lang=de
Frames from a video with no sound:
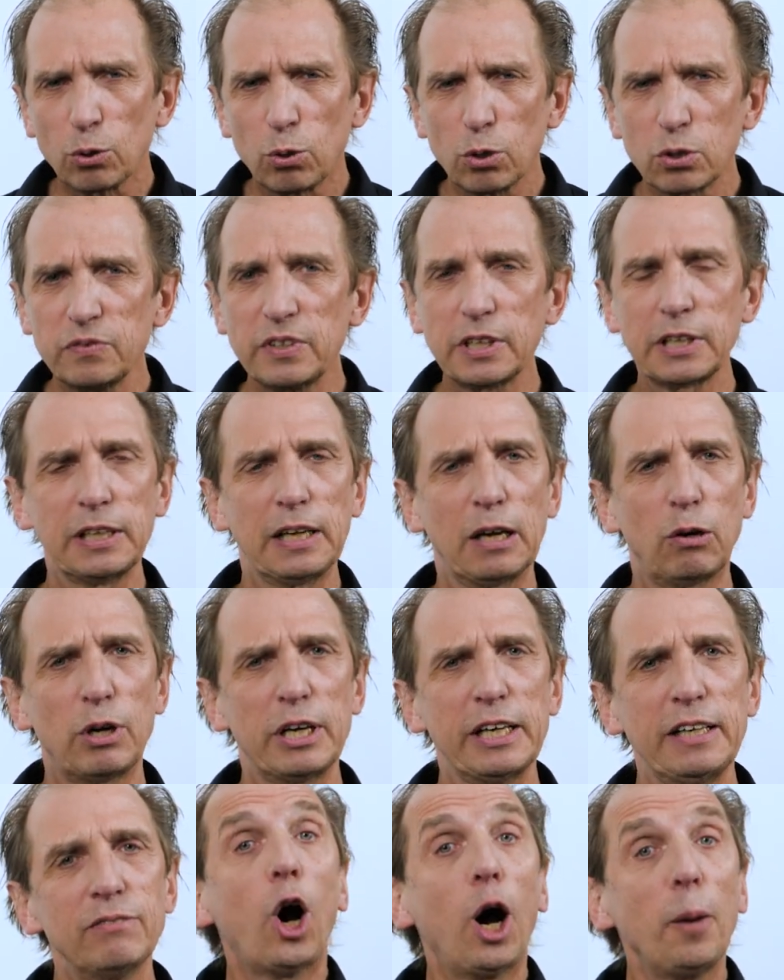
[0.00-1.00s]
gucken wir genauer
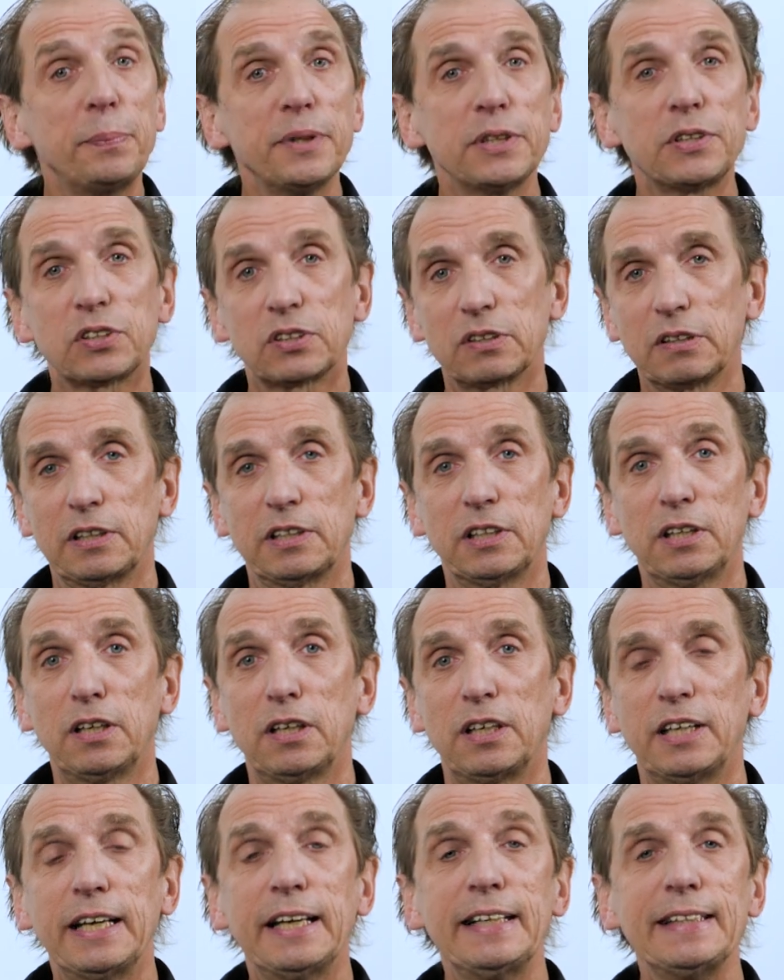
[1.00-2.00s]
hin, ob es
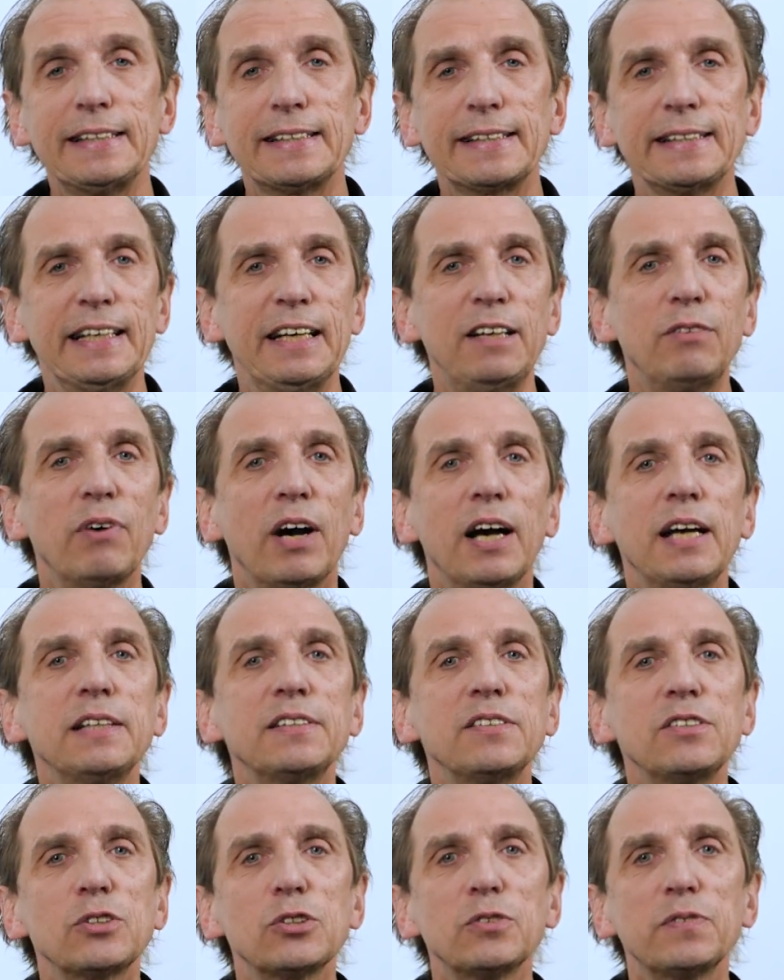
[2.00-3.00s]
äh, in diesen
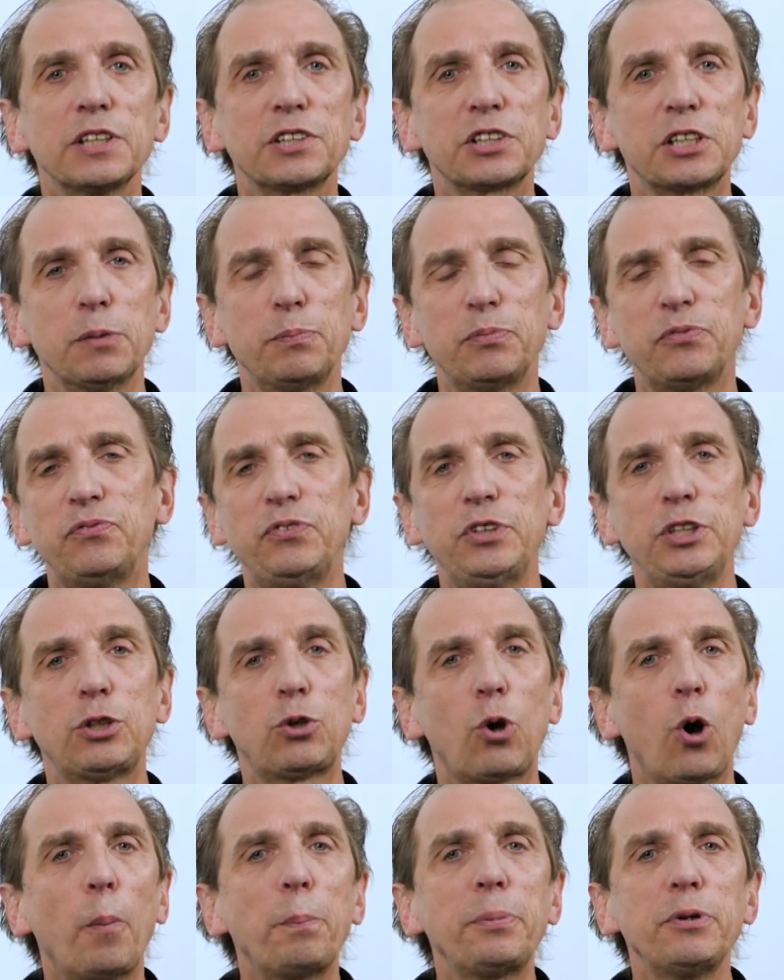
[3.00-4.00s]
Hinweisen sowas gibt wie
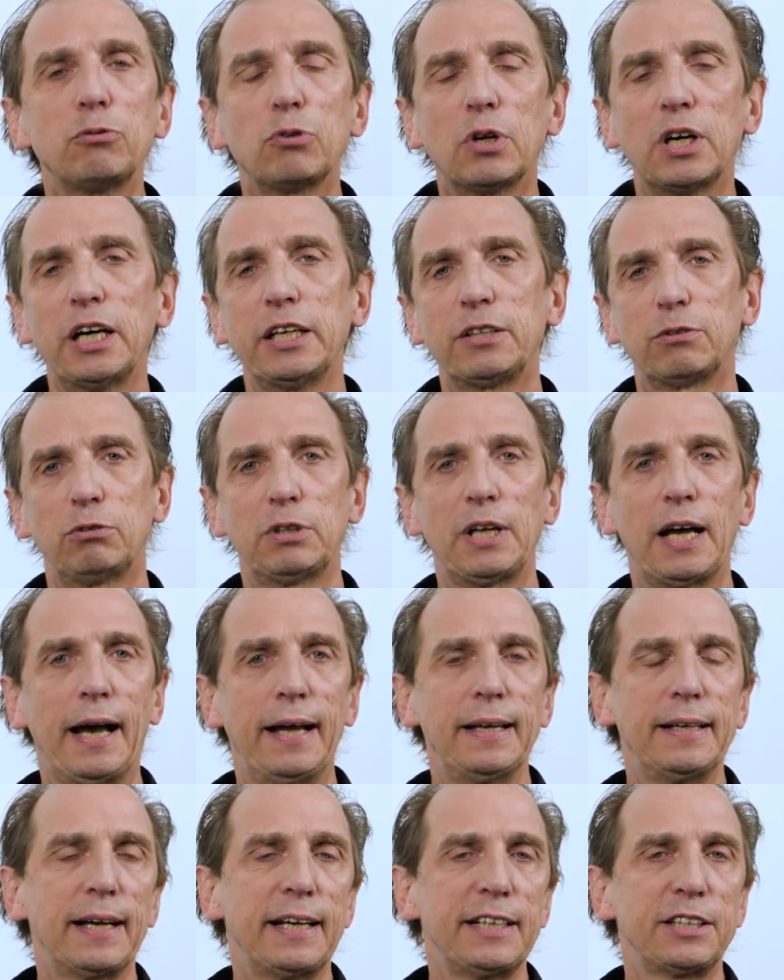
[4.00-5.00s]
Copyright oder
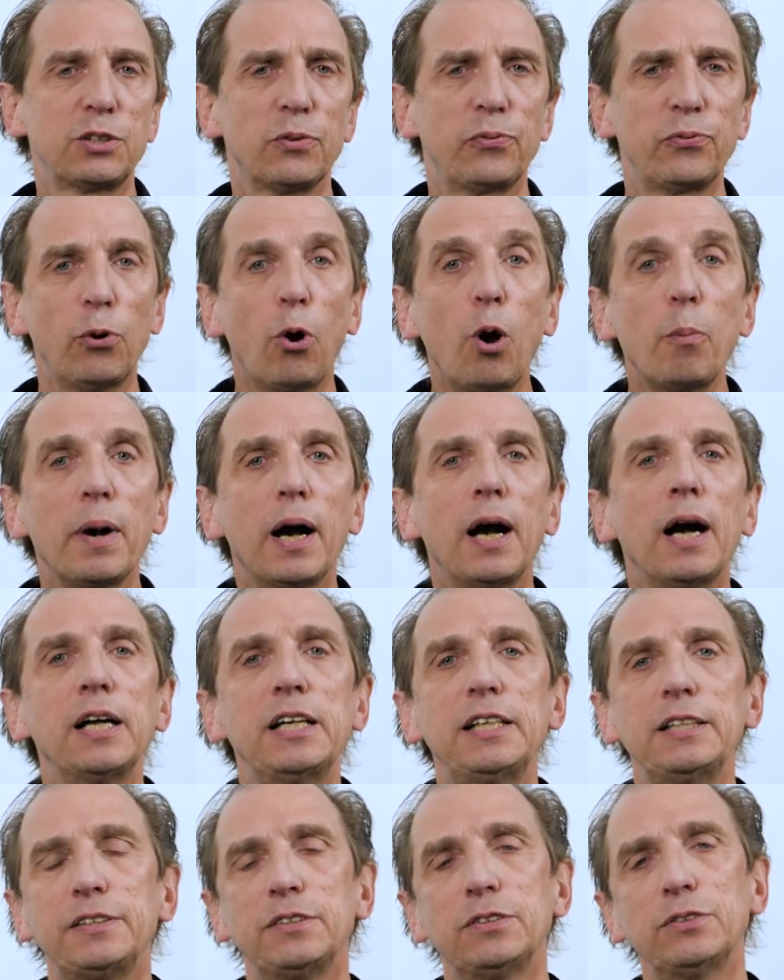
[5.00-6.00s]
alle Rechte
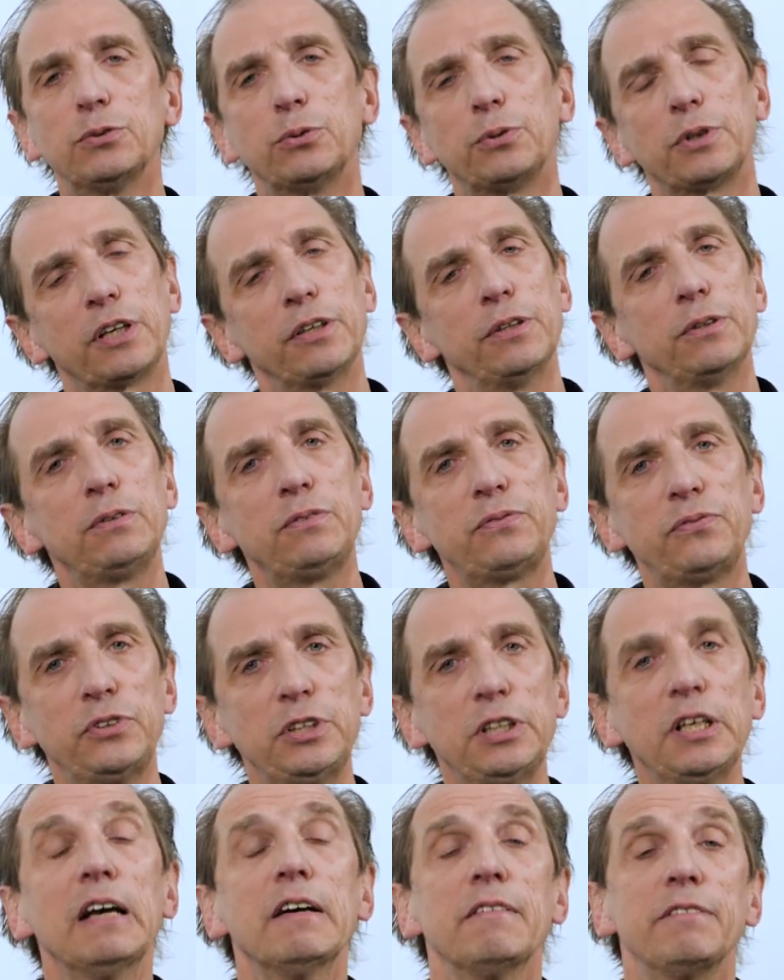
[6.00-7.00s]
vorbehalten oder
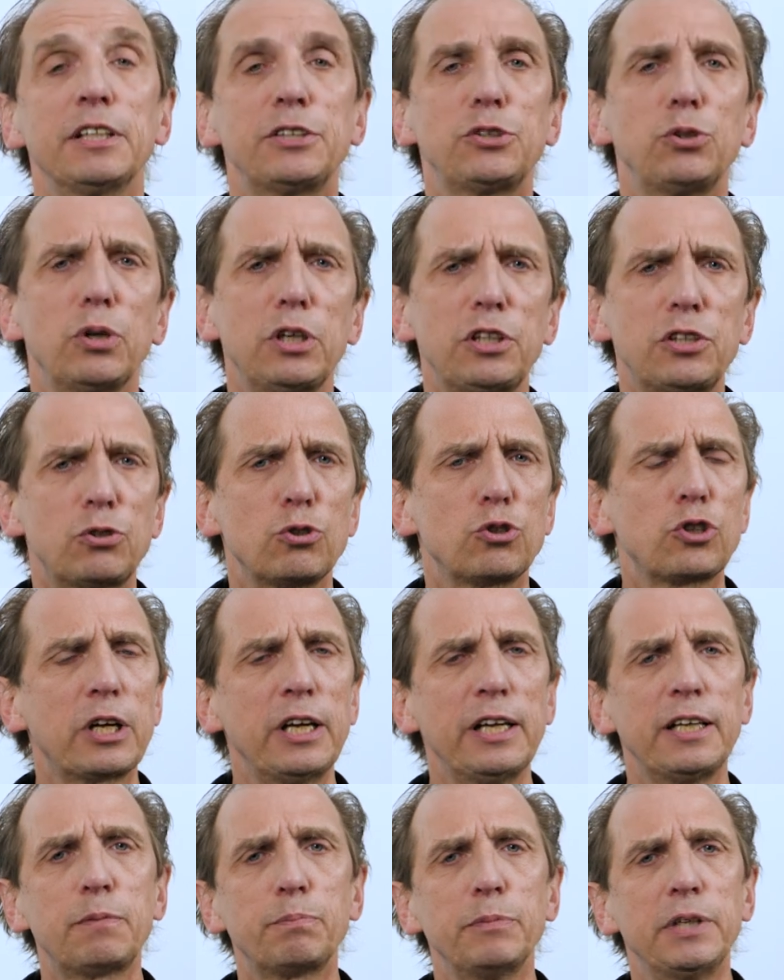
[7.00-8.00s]
irgendwie was juristisch
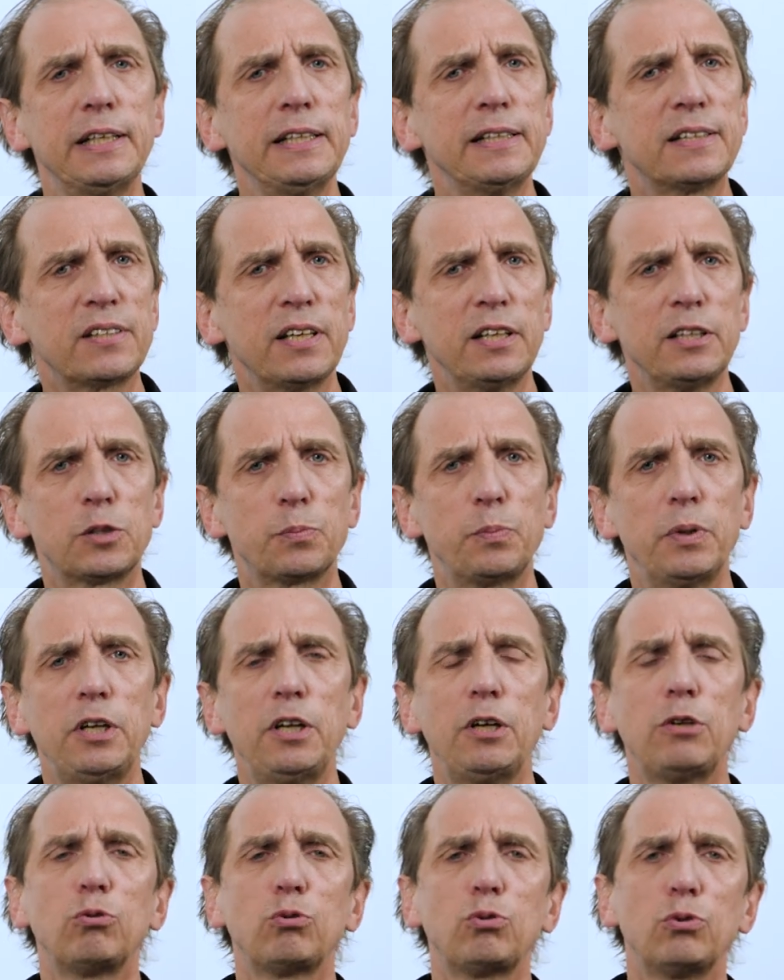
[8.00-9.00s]
klingt mit
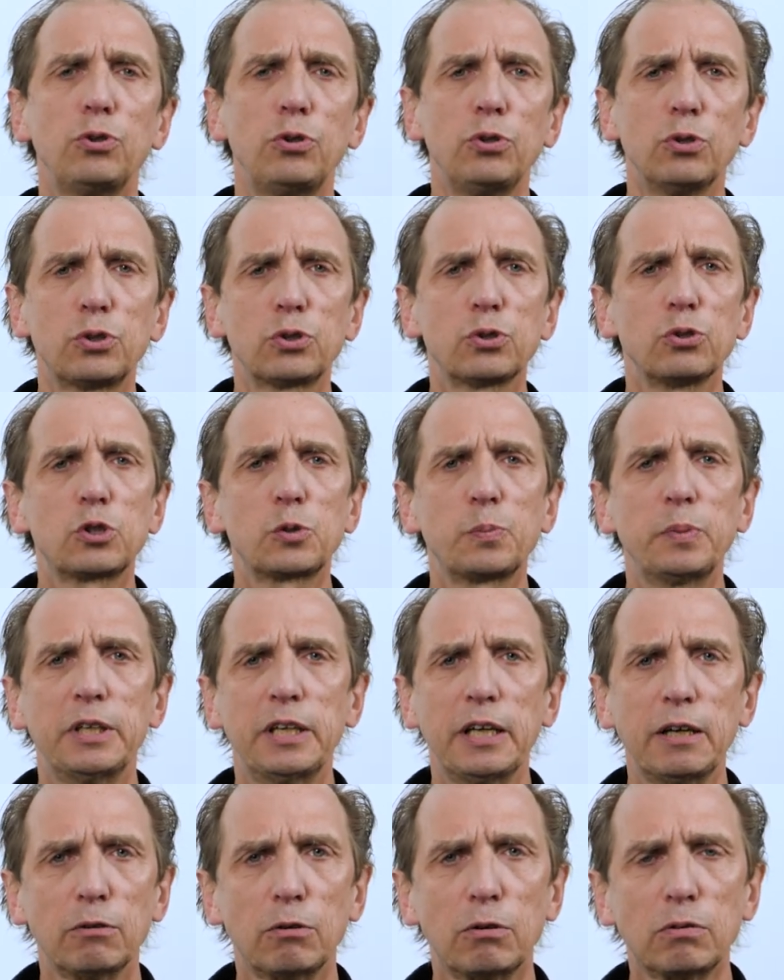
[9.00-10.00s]
Lizenzbedingungen und
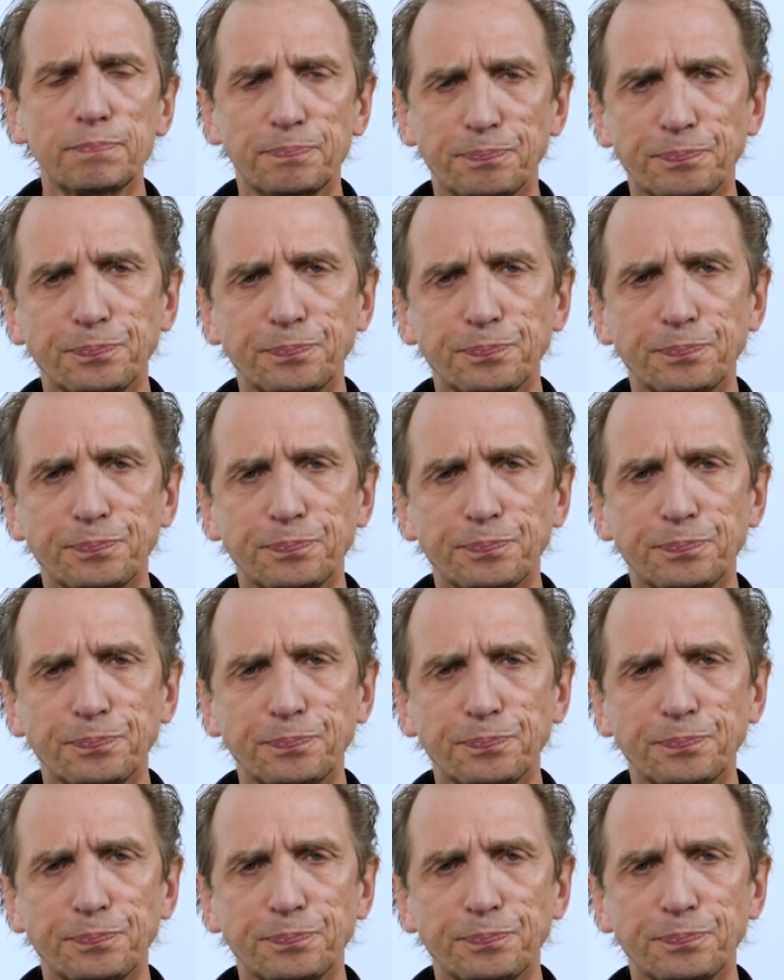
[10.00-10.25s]
Nutzungsbedingungen.